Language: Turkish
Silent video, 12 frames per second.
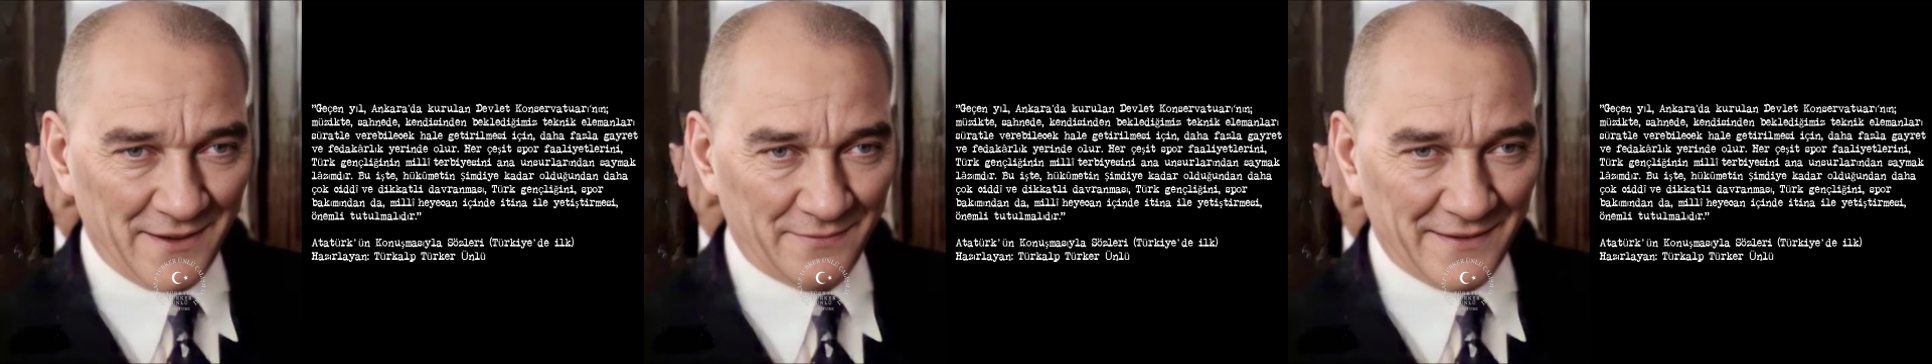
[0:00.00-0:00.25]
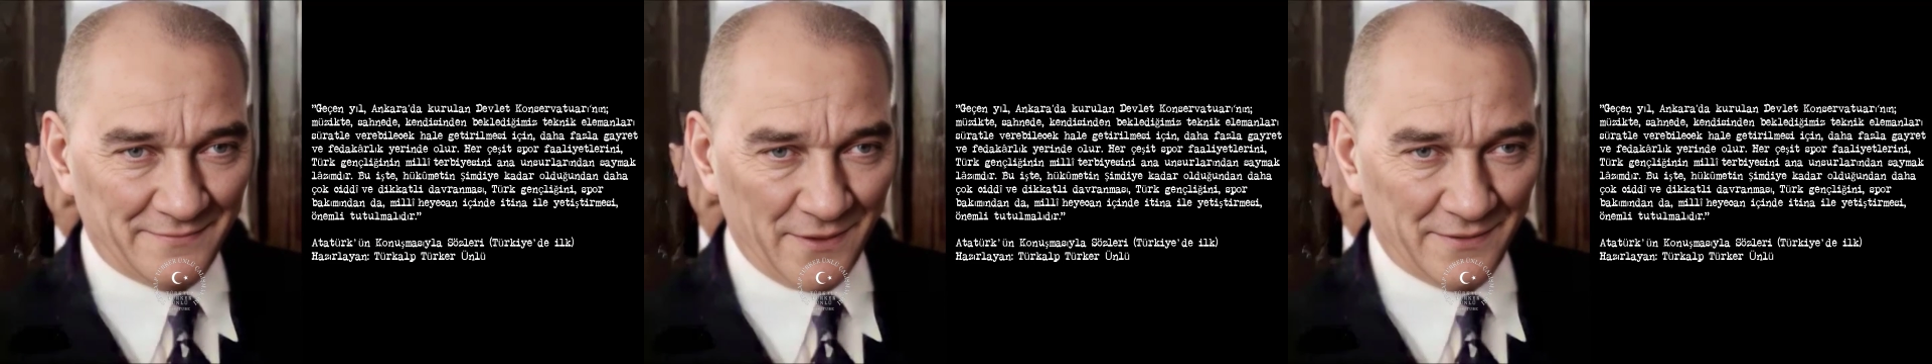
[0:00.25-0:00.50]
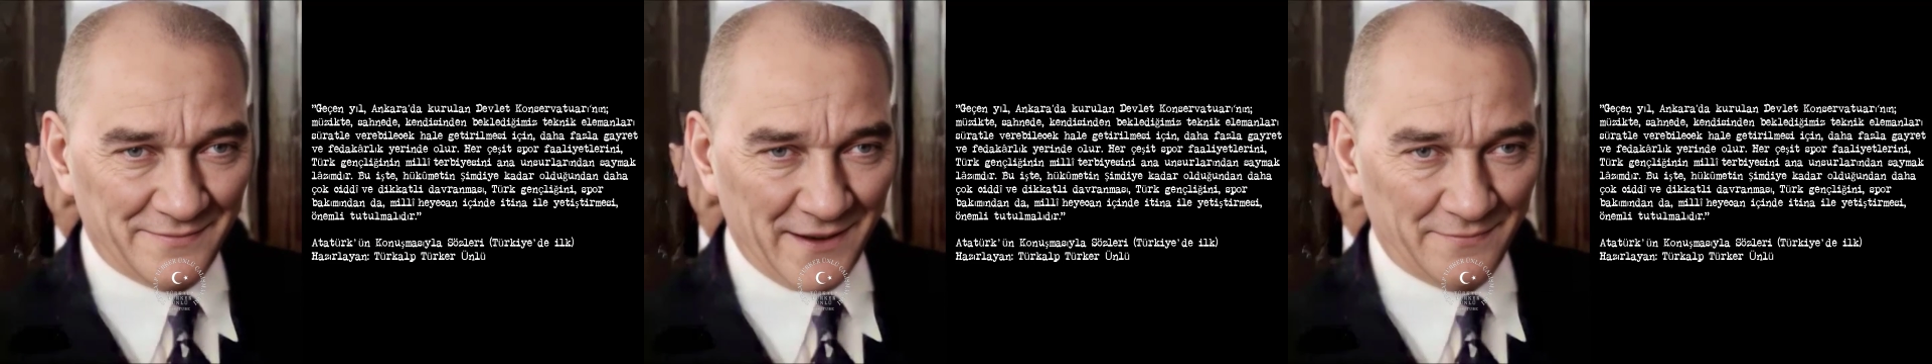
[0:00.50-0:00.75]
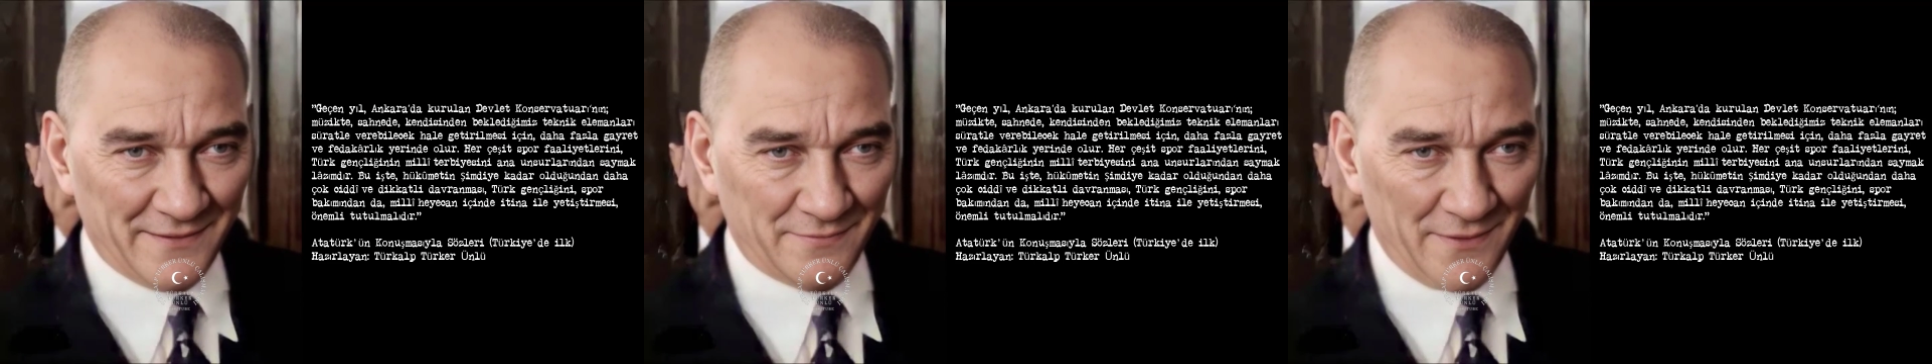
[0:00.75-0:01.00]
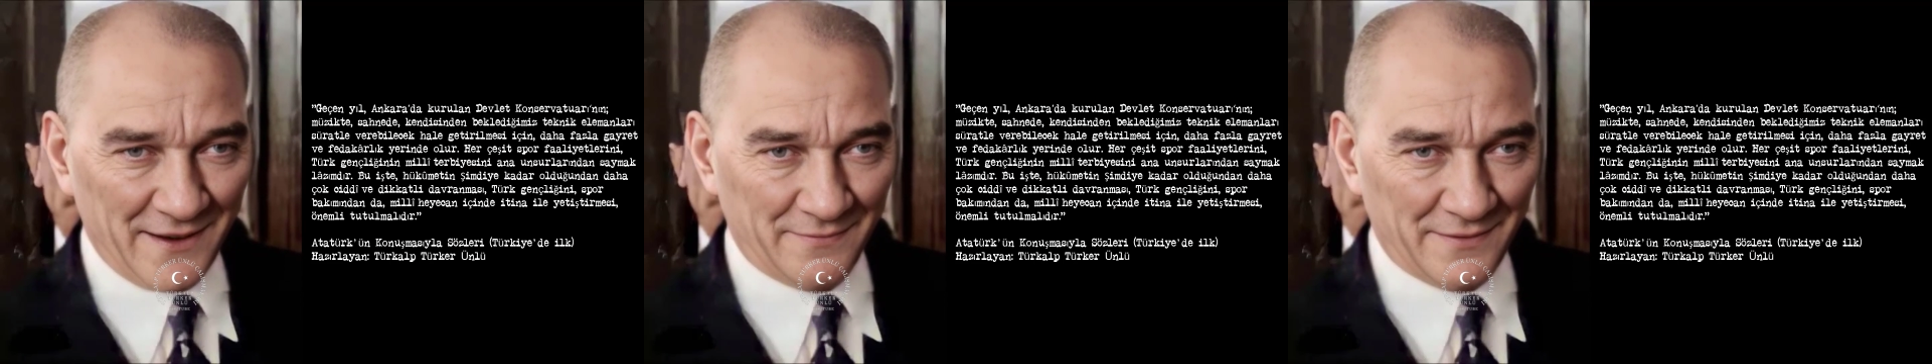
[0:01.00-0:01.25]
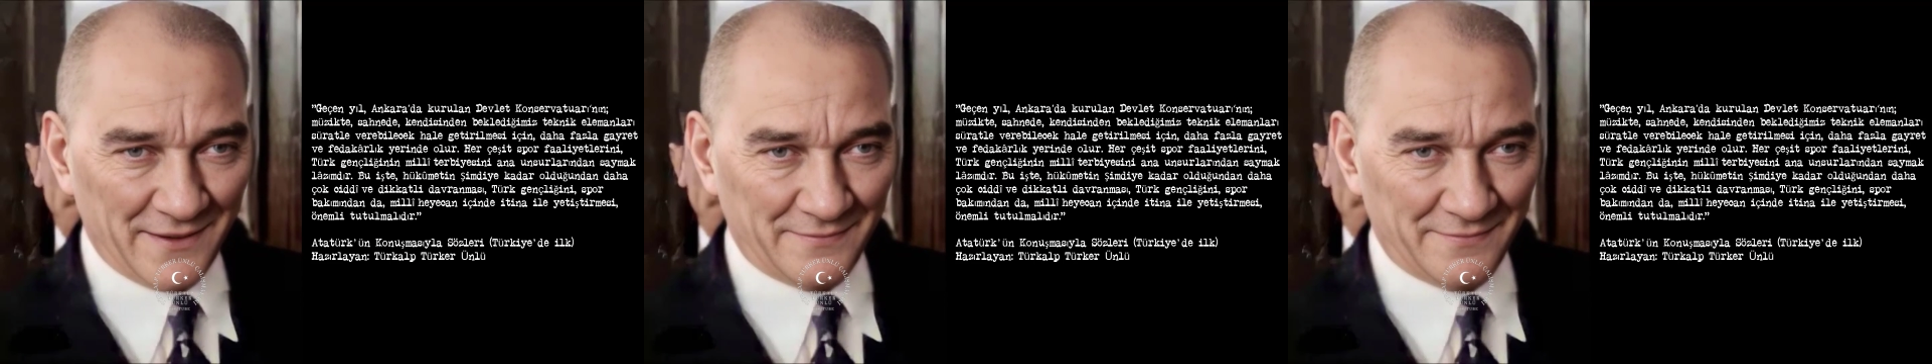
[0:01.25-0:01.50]
Devlet
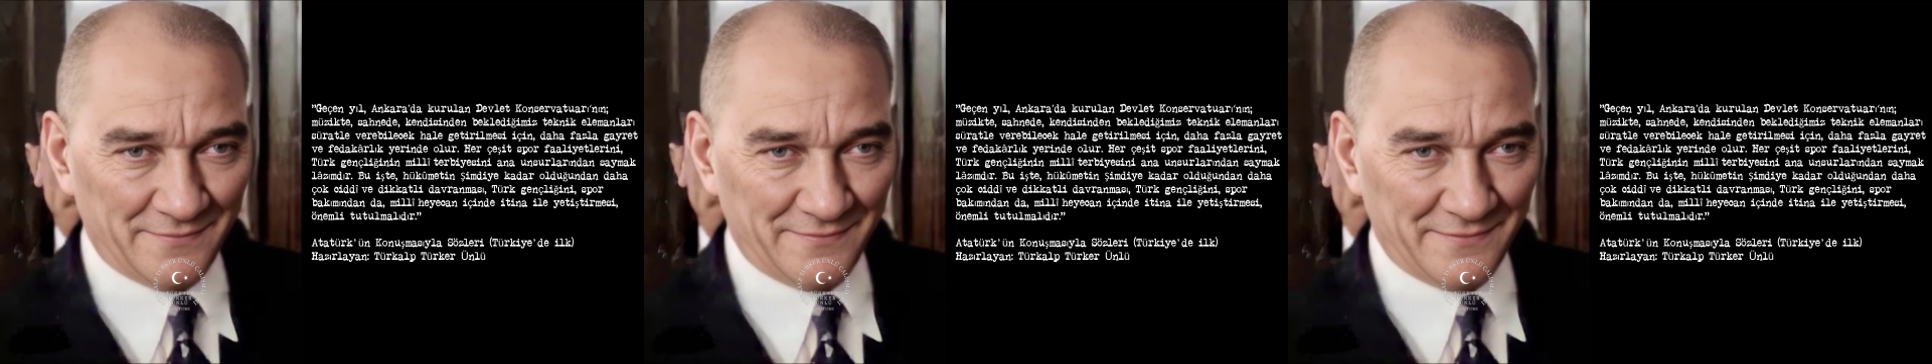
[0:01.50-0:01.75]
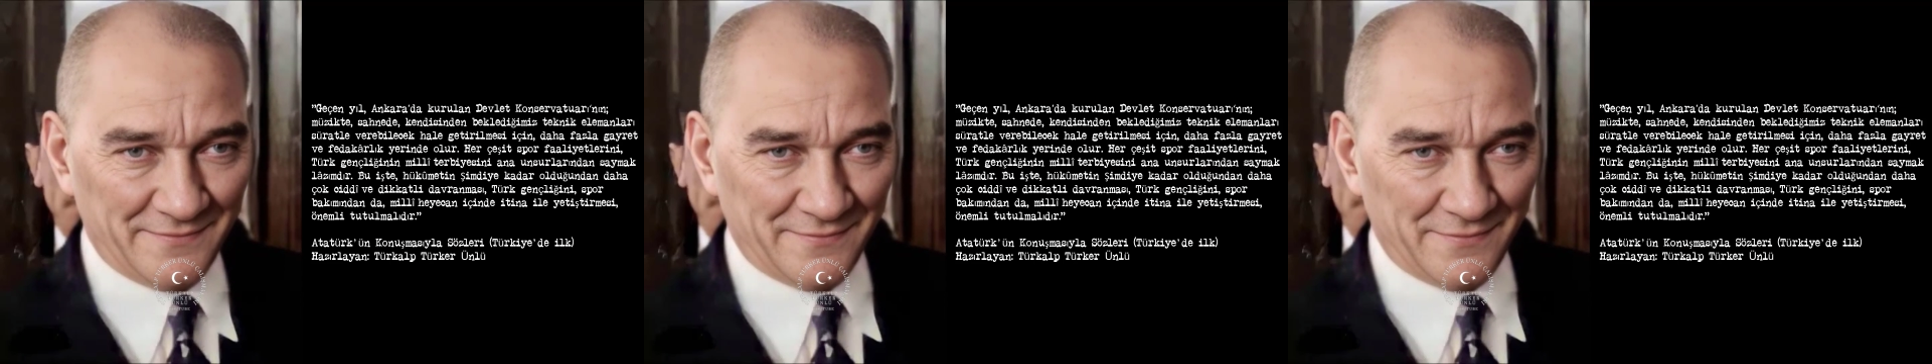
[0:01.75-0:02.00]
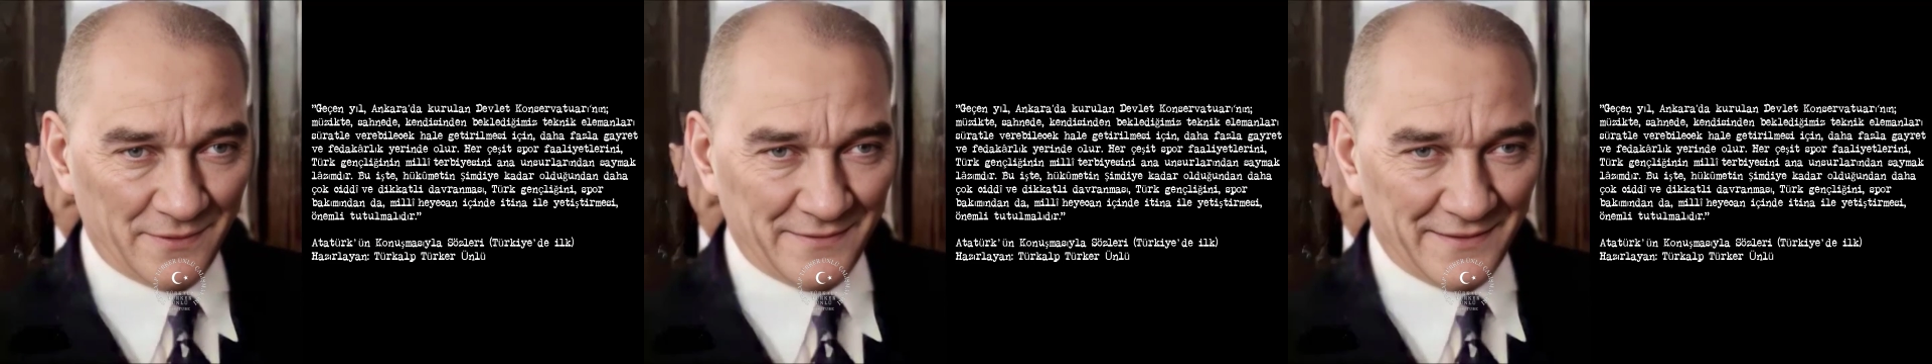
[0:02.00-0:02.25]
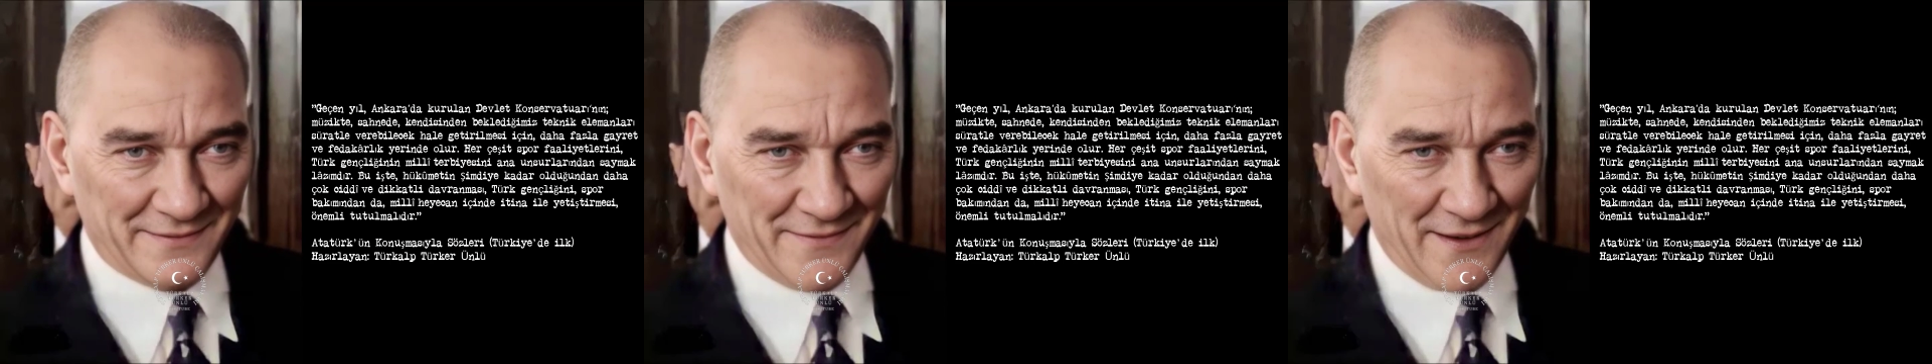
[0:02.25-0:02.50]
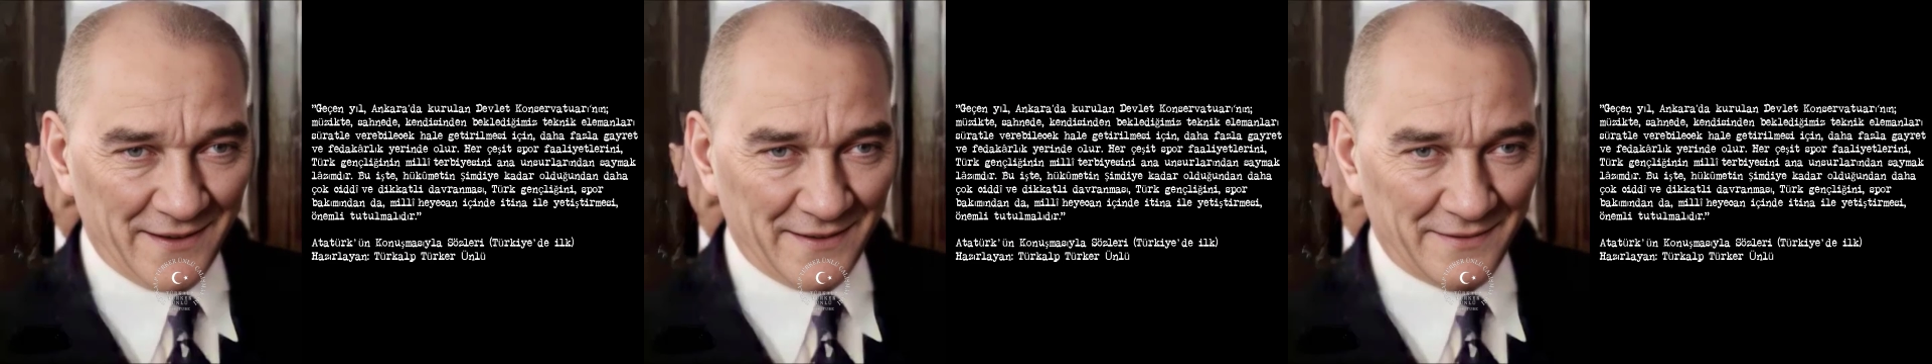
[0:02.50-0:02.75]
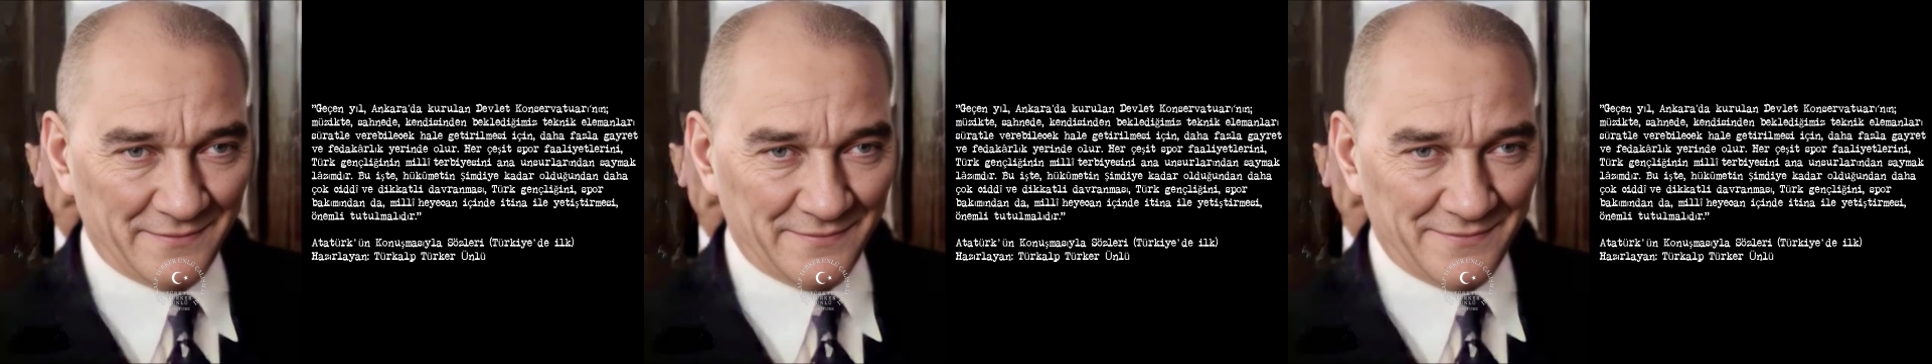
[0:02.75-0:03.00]
Konservatuarı'nın müzikte,